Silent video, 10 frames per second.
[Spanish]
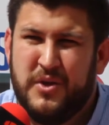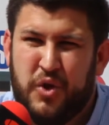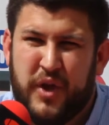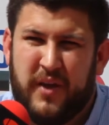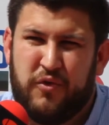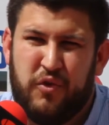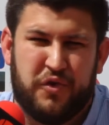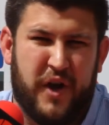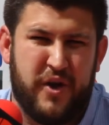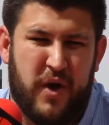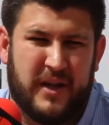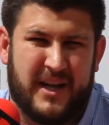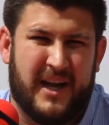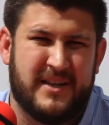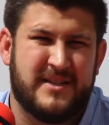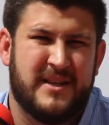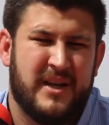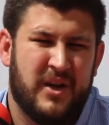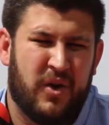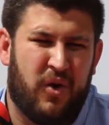donde hace unos años atrás,
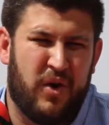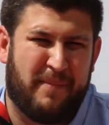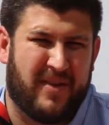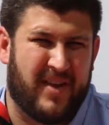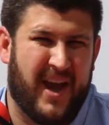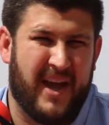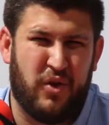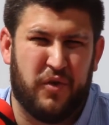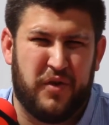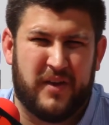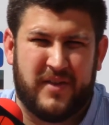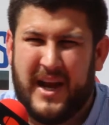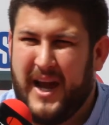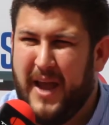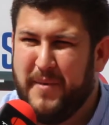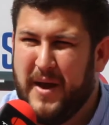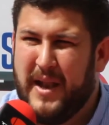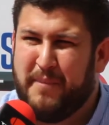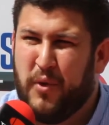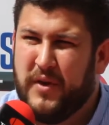con la pasada gestión, se iba a hacer la Academia
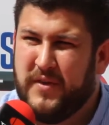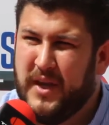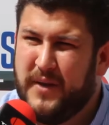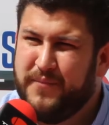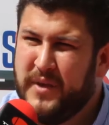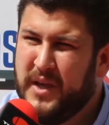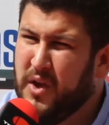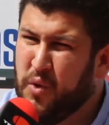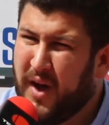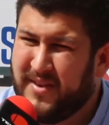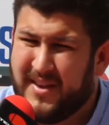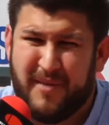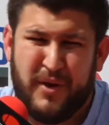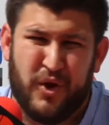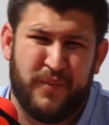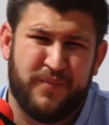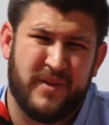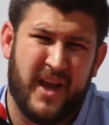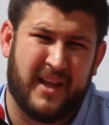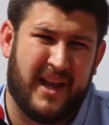de la Policía y nunca se terminó.
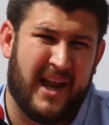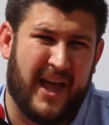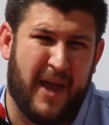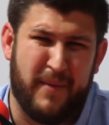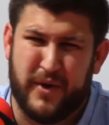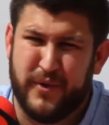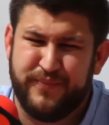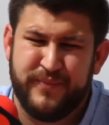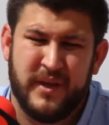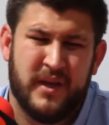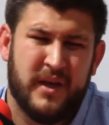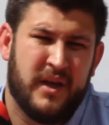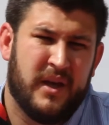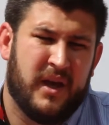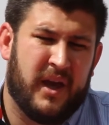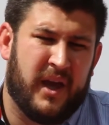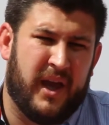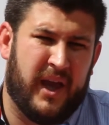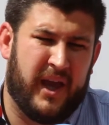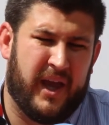Y ahí está la Academia, ¿no?
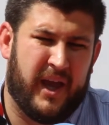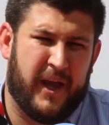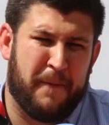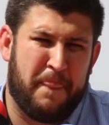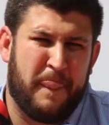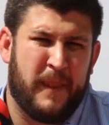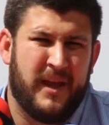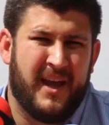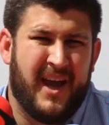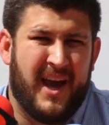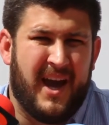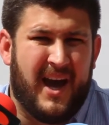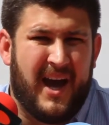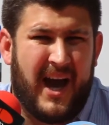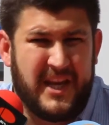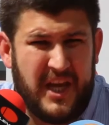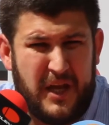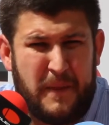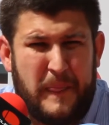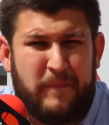Eh,
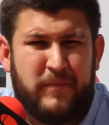allí